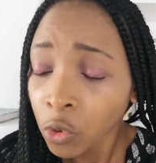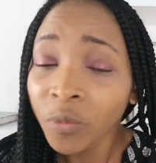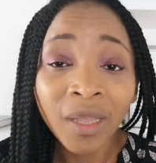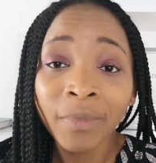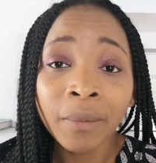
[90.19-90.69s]
ou
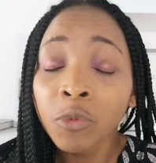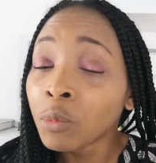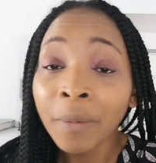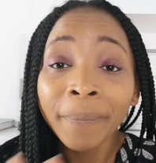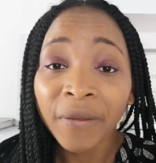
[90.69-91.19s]
bien même ne
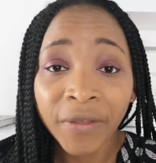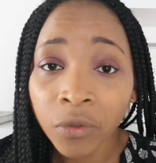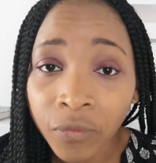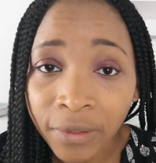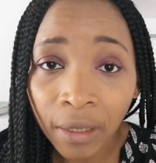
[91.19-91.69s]
même pas faire
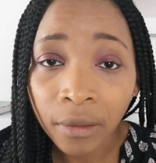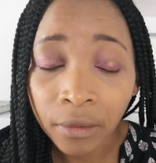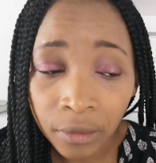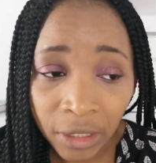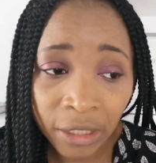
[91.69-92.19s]
tout ça
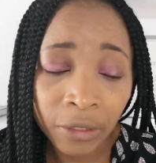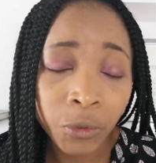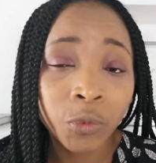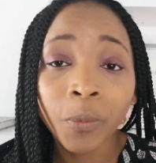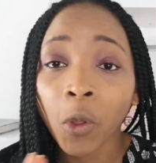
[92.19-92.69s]
et
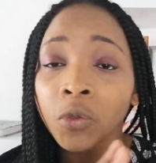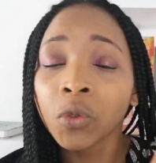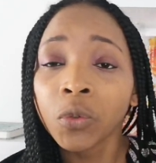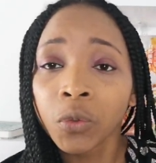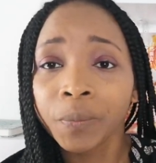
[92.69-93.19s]
juste prendre
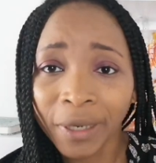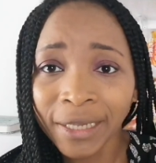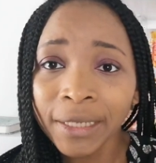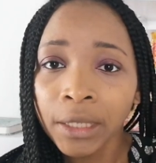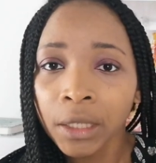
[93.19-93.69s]
le
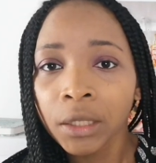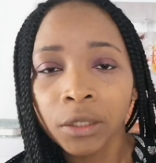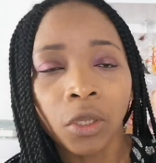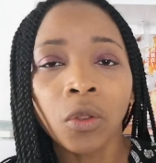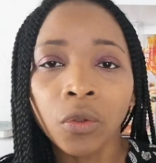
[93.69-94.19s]
prix
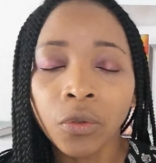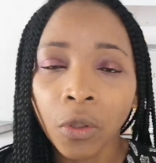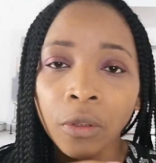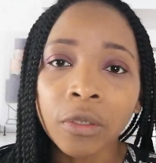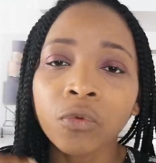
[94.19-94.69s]
d'un
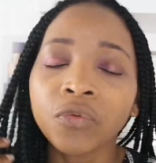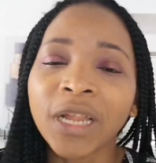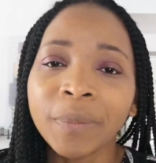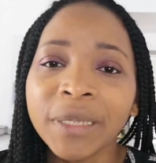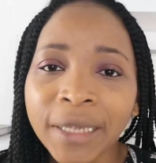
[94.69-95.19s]
concurrent que vous
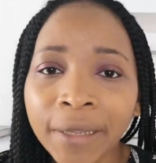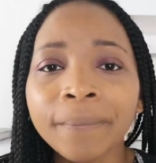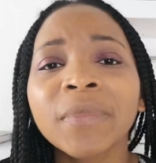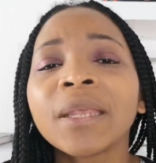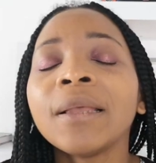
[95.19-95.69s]
voulez appliquer.
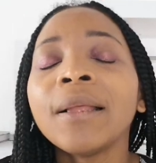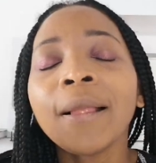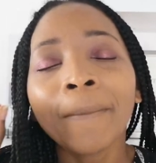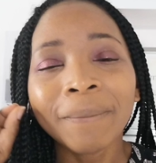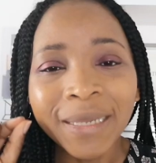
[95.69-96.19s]

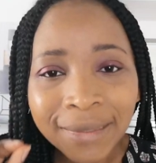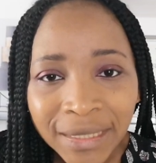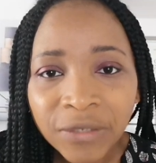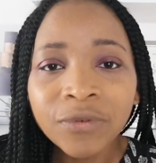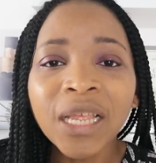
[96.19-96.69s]
Mais
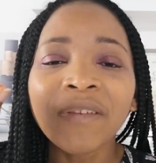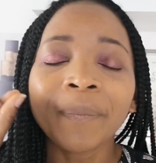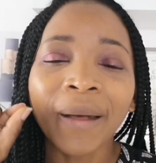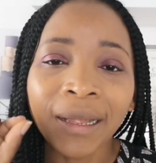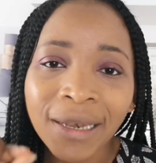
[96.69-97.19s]
si vous n'avez
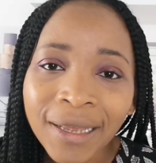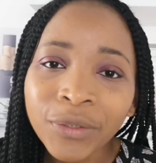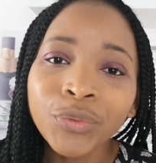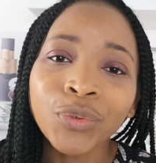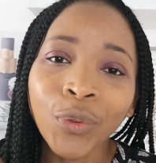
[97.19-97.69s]
pas
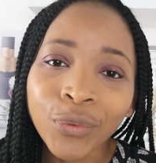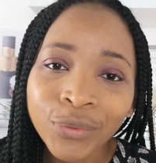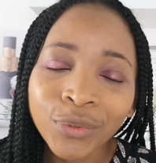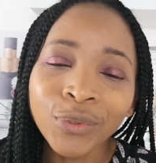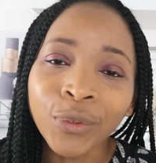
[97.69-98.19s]
l'assurance
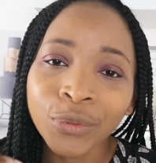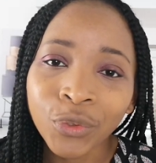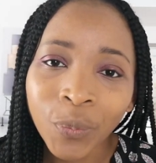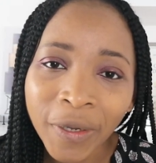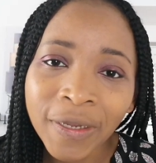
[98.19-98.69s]
dans
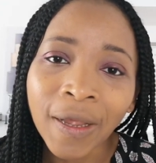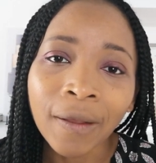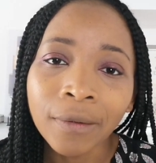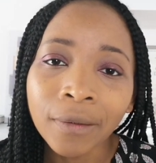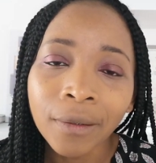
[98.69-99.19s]
ce
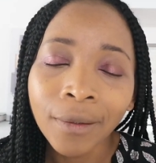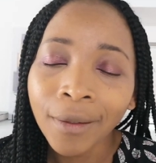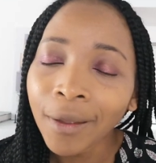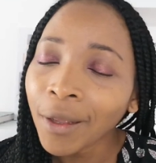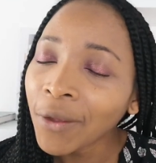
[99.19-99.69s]
prix-là,
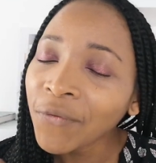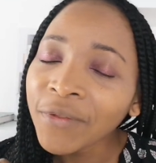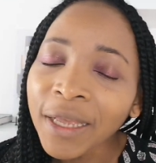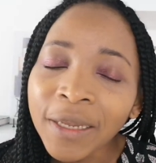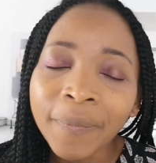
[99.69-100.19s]
vous
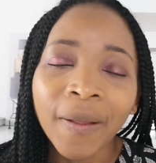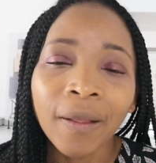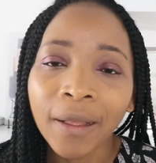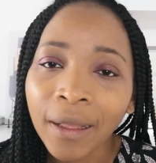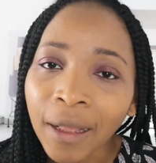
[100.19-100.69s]
n'allez
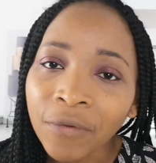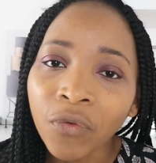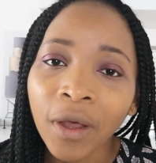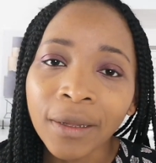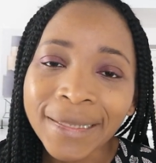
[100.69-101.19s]
pas
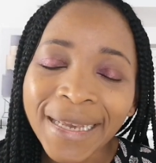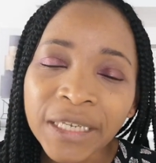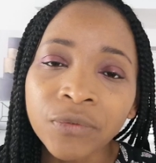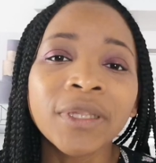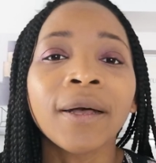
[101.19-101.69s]
avoir des
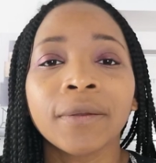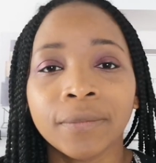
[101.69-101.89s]
résultats.